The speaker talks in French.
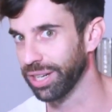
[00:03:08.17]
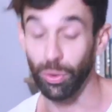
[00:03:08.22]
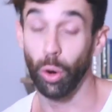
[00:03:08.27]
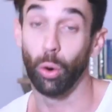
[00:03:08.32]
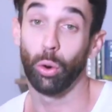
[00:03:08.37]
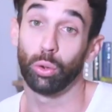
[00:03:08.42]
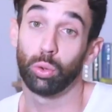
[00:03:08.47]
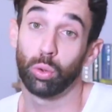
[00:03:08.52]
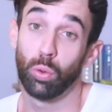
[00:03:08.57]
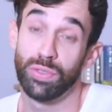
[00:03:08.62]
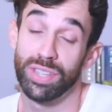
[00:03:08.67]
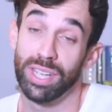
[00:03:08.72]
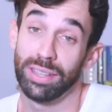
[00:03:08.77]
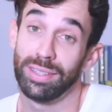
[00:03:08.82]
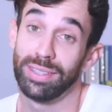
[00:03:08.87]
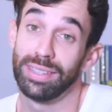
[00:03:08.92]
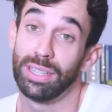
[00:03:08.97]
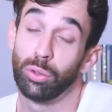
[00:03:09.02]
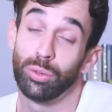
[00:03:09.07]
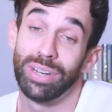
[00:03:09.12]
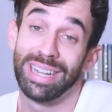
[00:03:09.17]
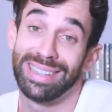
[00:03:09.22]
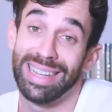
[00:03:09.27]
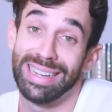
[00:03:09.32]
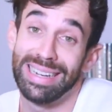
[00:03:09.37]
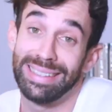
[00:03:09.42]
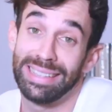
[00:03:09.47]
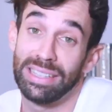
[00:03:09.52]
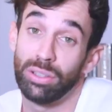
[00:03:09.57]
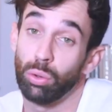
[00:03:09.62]
On retrouve cette idée de
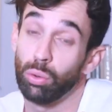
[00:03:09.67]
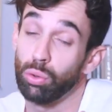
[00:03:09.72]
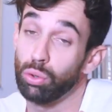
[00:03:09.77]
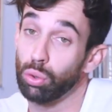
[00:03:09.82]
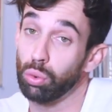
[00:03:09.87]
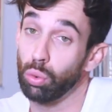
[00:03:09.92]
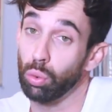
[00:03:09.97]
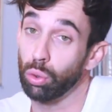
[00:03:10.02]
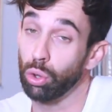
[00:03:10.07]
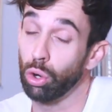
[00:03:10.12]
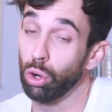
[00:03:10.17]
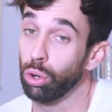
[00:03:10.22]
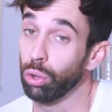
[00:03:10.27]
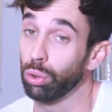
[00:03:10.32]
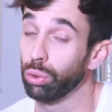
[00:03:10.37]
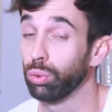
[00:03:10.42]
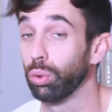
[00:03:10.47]
natalité dans le slogan